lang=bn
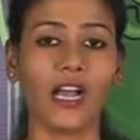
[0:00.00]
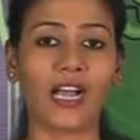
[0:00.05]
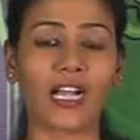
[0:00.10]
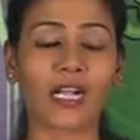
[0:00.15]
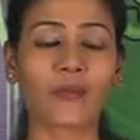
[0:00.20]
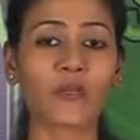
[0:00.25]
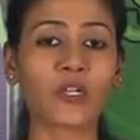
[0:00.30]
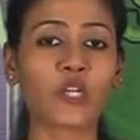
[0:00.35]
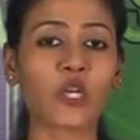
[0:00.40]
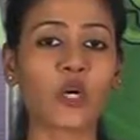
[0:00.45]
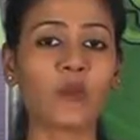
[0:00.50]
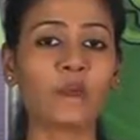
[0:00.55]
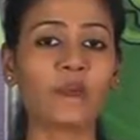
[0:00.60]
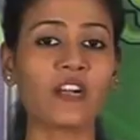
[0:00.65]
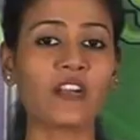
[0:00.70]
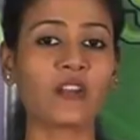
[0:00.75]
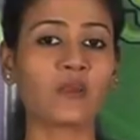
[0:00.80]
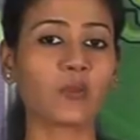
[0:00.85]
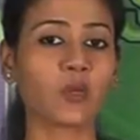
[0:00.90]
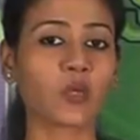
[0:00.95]
আগামী
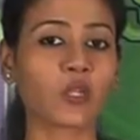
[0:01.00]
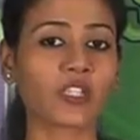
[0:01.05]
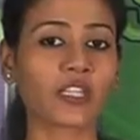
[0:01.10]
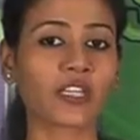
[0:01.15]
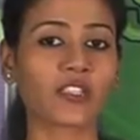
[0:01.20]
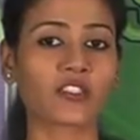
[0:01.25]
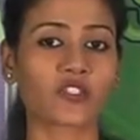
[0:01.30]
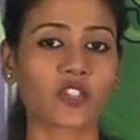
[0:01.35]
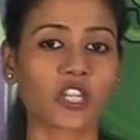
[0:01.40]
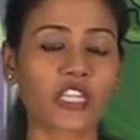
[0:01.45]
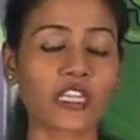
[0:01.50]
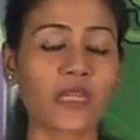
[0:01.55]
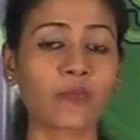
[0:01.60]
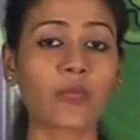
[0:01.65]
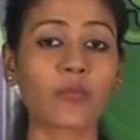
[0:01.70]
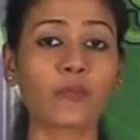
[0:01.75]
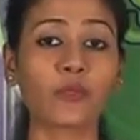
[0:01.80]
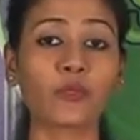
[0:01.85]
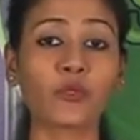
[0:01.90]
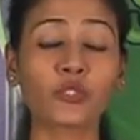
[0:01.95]
সোমবার বনগা
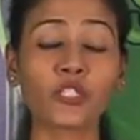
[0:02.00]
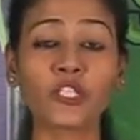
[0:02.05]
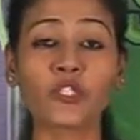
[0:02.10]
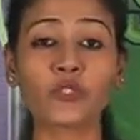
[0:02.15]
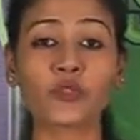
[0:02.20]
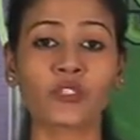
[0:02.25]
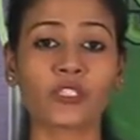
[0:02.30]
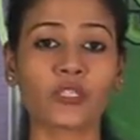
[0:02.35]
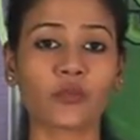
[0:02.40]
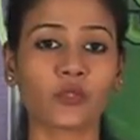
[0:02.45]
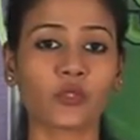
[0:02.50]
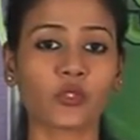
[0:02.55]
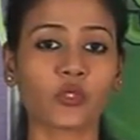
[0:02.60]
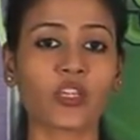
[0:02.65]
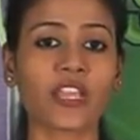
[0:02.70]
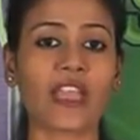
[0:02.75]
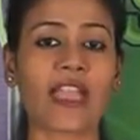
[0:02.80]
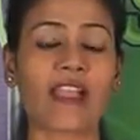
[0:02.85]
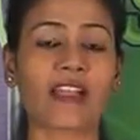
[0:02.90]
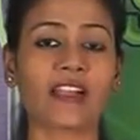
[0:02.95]
স্টেডিয়ামে প্রতিশ্রুতি
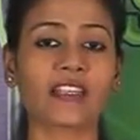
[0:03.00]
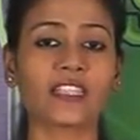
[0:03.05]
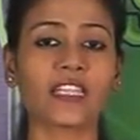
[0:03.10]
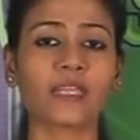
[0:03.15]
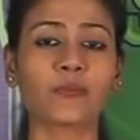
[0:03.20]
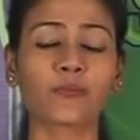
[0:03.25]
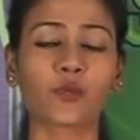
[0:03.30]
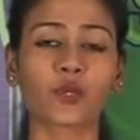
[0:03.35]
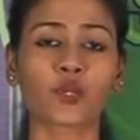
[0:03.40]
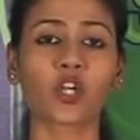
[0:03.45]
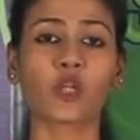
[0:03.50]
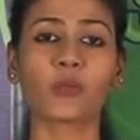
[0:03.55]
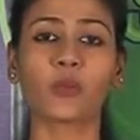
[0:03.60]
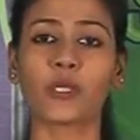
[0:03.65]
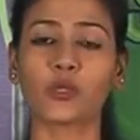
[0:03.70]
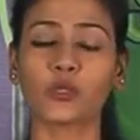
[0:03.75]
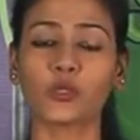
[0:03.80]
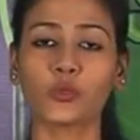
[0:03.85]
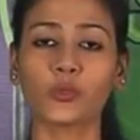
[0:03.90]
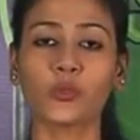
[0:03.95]
মতোই একাধিক
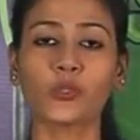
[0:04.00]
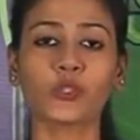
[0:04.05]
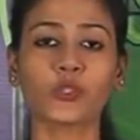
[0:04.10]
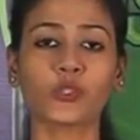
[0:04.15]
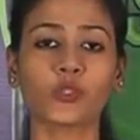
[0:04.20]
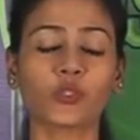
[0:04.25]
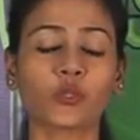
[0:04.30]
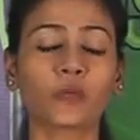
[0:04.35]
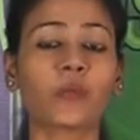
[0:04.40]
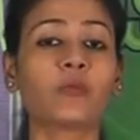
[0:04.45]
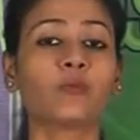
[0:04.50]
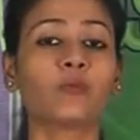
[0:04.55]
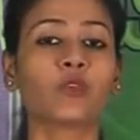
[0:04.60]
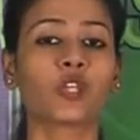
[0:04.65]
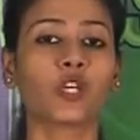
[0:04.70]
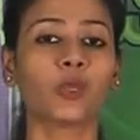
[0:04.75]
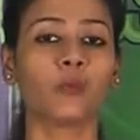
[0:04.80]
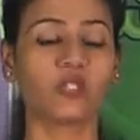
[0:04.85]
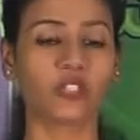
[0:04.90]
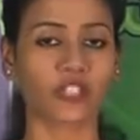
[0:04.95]
প্রকল্পের উদ্বোধন করবেন
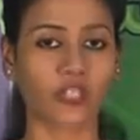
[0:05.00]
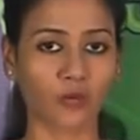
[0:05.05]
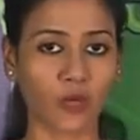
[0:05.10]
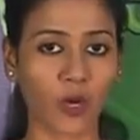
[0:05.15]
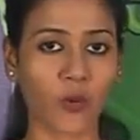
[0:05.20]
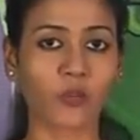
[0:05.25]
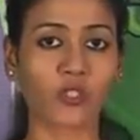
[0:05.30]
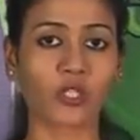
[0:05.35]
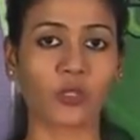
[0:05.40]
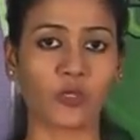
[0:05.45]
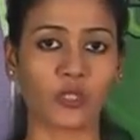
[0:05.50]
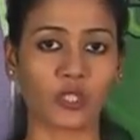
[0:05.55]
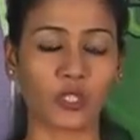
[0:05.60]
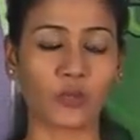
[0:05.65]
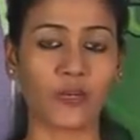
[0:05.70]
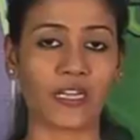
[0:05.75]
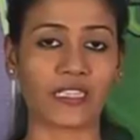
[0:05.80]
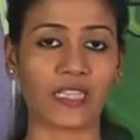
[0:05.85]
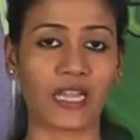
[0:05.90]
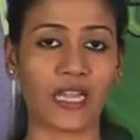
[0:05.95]
মুখ্যমন্ত্রী মমতা
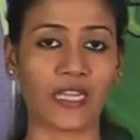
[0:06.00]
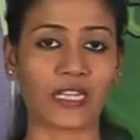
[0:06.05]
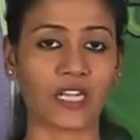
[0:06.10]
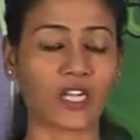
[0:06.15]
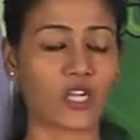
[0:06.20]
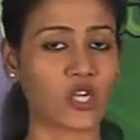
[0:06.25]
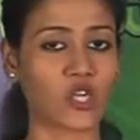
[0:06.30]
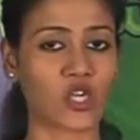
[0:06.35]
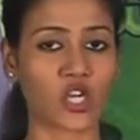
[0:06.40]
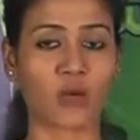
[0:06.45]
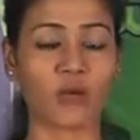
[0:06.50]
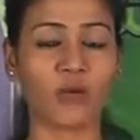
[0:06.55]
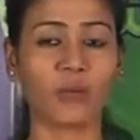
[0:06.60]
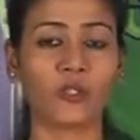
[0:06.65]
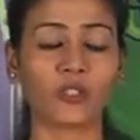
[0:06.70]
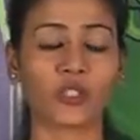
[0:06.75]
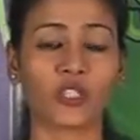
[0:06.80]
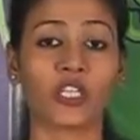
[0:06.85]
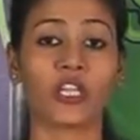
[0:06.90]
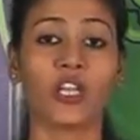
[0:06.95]
বন্দ্যোপাধ্যায়
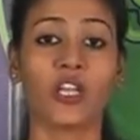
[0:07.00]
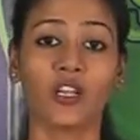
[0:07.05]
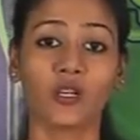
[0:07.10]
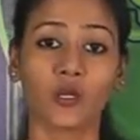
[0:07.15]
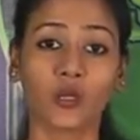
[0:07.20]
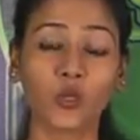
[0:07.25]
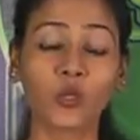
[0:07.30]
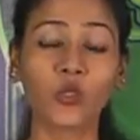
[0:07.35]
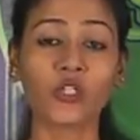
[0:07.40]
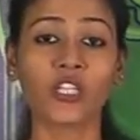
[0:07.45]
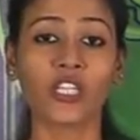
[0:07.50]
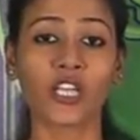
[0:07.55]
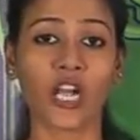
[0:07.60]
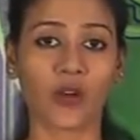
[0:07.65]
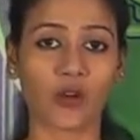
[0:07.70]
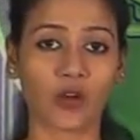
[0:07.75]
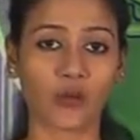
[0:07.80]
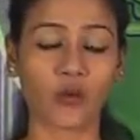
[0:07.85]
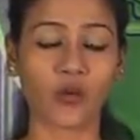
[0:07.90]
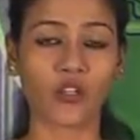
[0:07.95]
স্বভাবতই খুশির
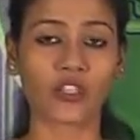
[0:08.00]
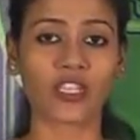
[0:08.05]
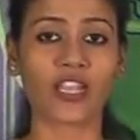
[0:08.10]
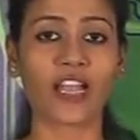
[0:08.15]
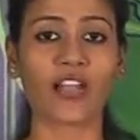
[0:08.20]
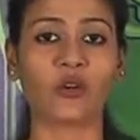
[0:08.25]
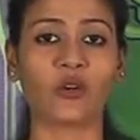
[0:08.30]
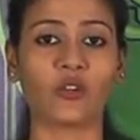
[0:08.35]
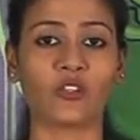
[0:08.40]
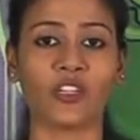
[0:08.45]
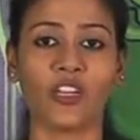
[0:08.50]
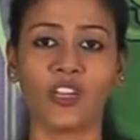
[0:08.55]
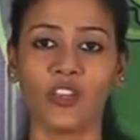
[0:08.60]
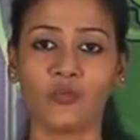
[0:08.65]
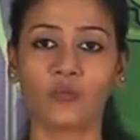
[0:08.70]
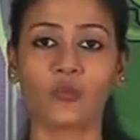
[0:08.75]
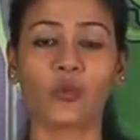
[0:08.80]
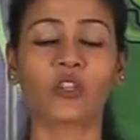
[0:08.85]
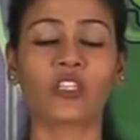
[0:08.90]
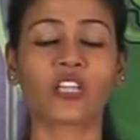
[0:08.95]
হাওয়া বইছে এখন
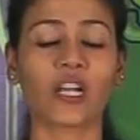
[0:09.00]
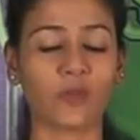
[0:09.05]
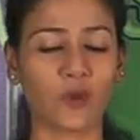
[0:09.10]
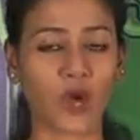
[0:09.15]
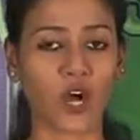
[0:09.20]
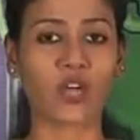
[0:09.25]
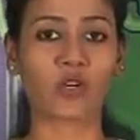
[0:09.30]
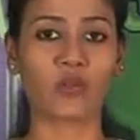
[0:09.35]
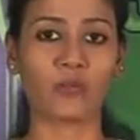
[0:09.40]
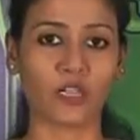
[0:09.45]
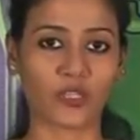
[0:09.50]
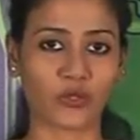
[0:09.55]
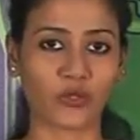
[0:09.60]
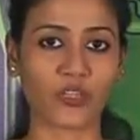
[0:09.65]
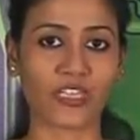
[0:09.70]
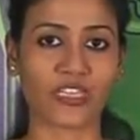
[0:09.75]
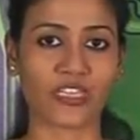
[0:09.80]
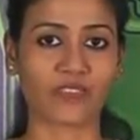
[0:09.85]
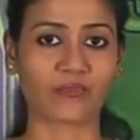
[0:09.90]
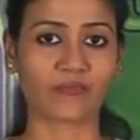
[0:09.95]
বনগা মহকুমা
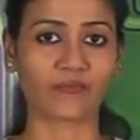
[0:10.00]
জুড়ে